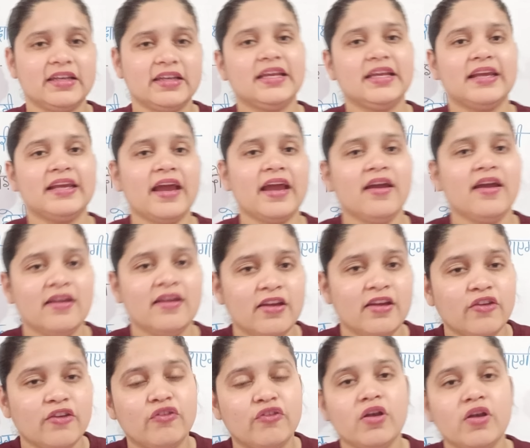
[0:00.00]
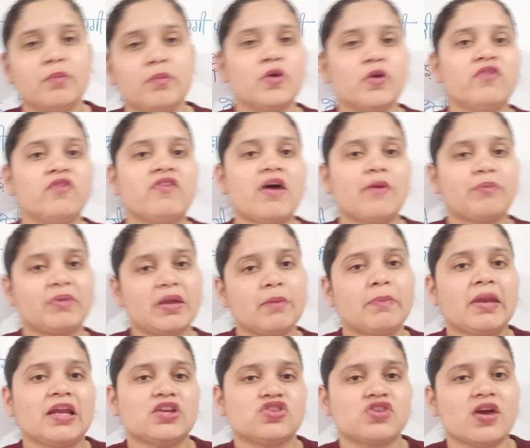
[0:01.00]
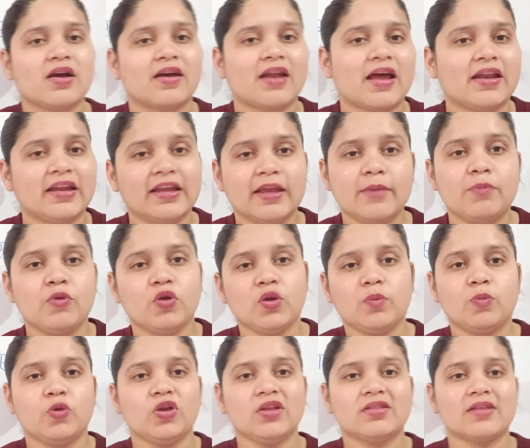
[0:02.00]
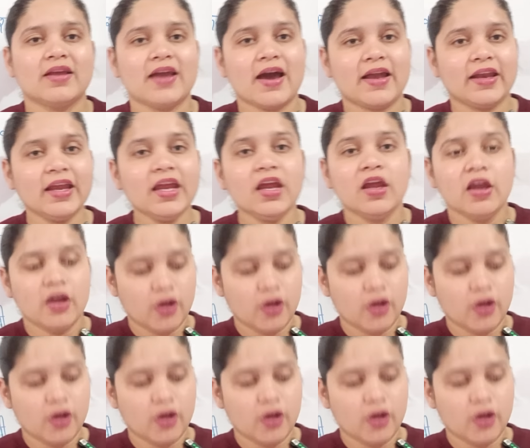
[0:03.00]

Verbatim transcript: ठीक है फुल प्रूफ आपकी परीक्षा कराने की पूरी पूरी तैयारी